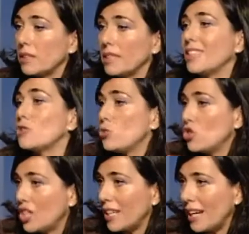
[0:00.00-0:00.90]
che si
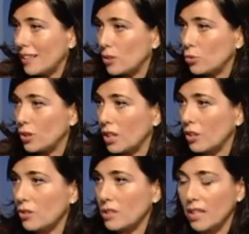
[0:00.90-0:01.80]
aggiungerà a tutte le
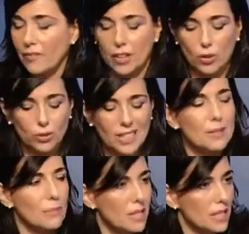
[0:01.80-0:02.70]
cose che vengono
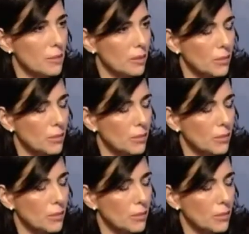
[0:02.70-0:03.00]
trasmesse per